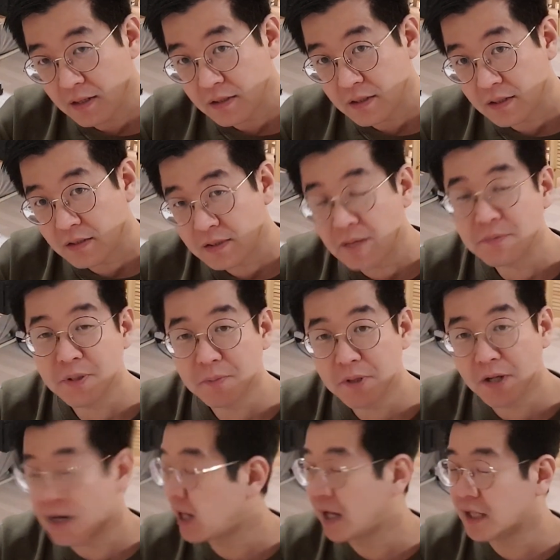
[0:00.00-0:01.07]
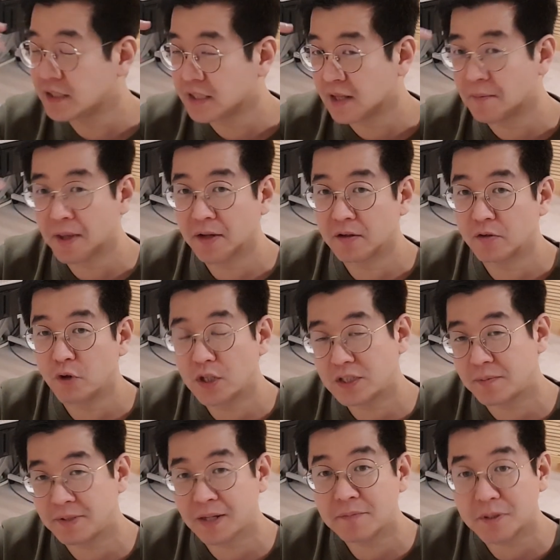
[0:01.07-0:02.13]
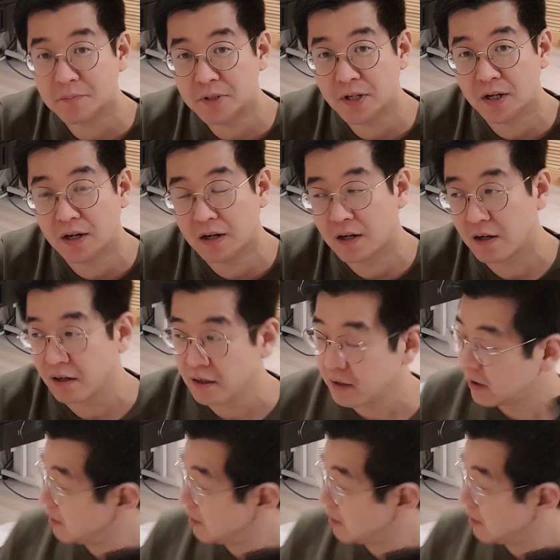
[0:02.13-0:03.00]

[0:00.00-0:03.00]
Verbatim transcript: 그 3.0, 아 HDMI 그 USB 3.0그